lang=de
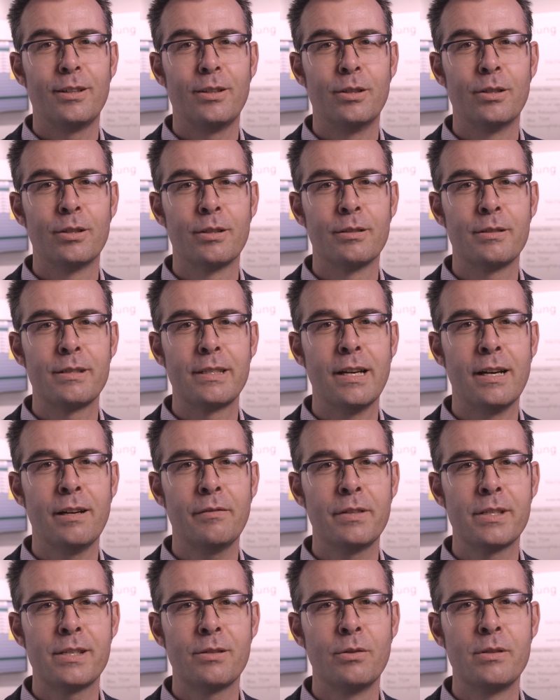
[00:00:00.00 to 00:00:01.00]
Und
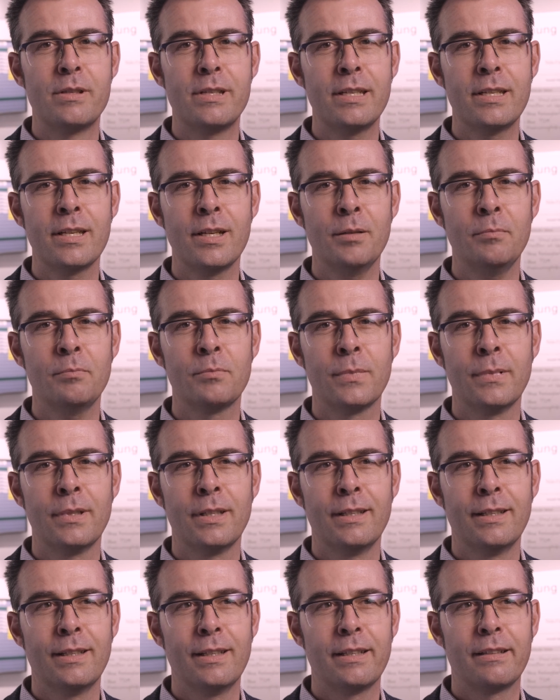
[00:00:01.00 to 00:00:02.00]
ja, wir sind uns sicher,
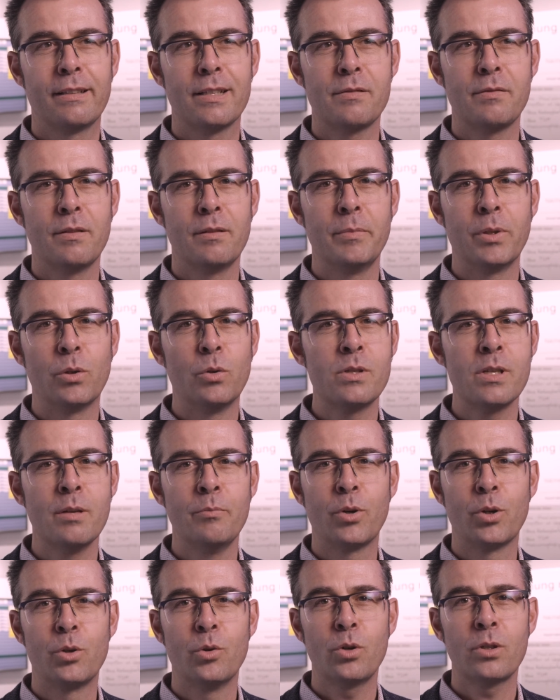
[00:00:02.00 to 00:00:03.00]
dass wir mit
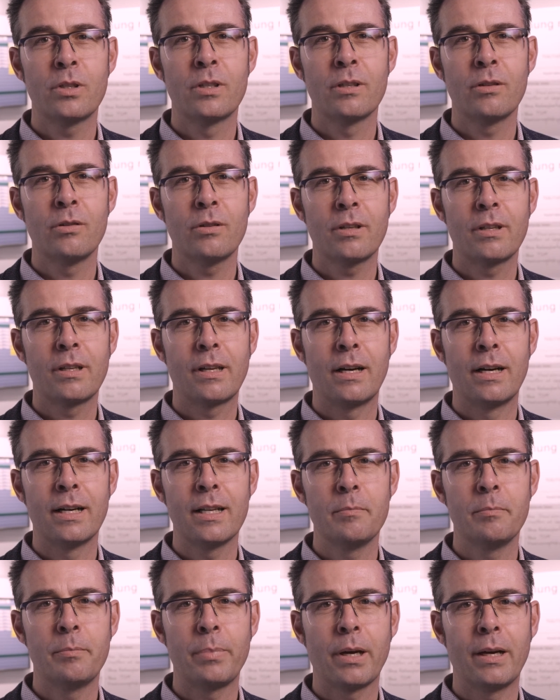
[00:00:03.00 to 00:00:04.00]
unseren Produkten,
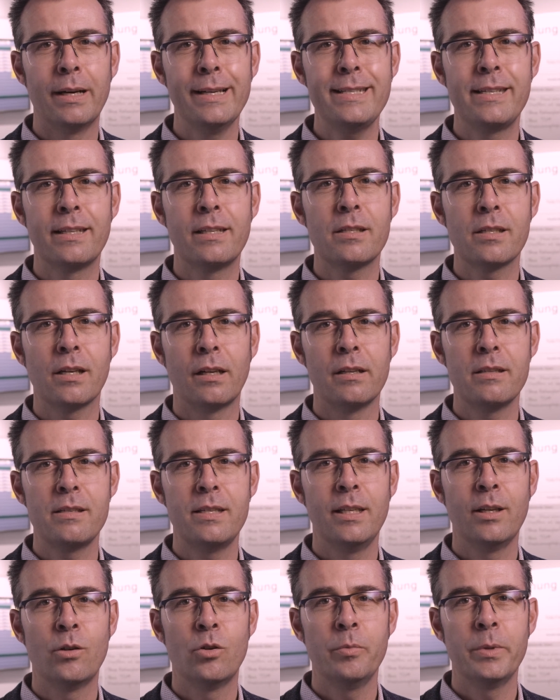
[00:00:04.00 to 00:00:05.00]
gerade im Bereich
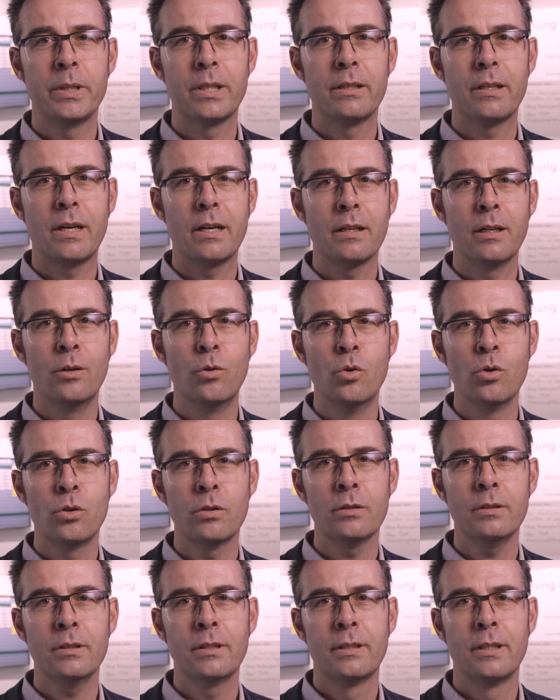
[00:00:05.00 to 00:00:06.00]
Digitalisierung, mit den
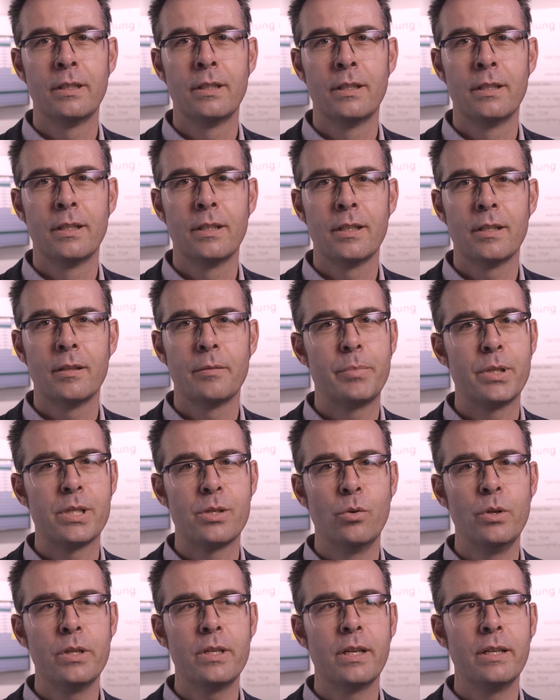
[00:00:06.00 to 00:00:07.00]
analogen,
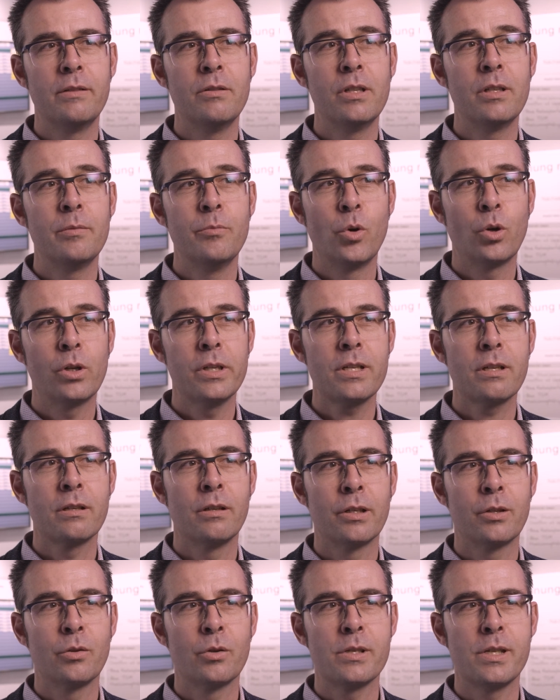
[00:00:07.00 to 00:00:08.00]
persönlichen inhaltlichen
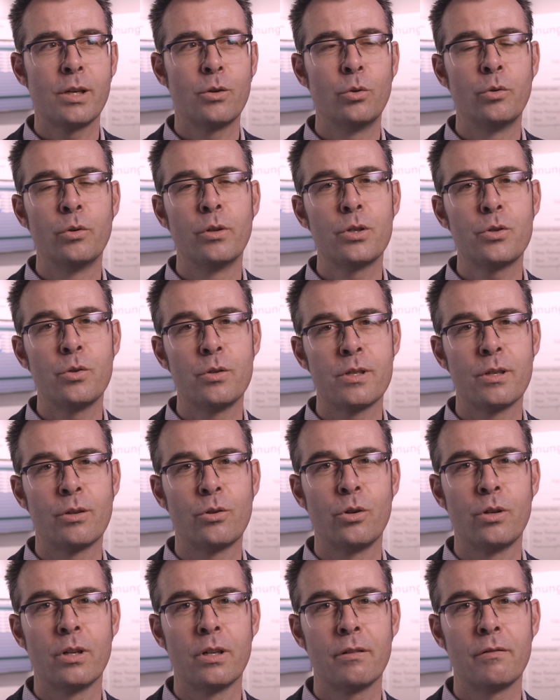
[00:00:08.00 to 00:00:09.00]
Möglichkeiten euch sehr gut unterstützen
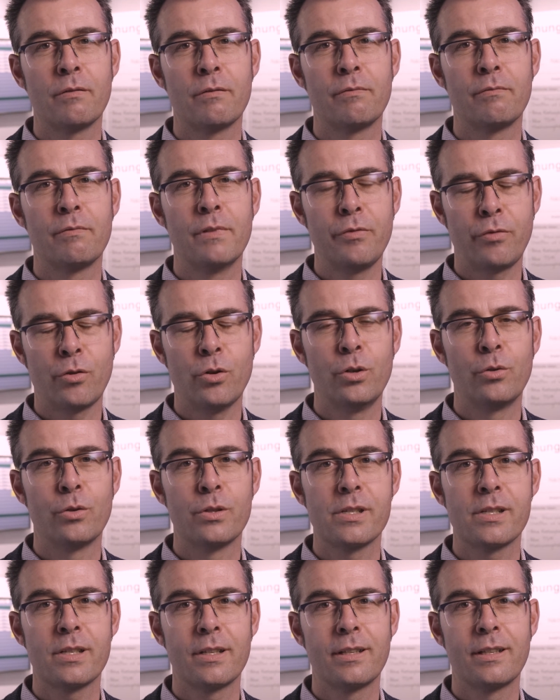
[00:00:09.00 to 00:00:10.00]
können. Wir freuen uns.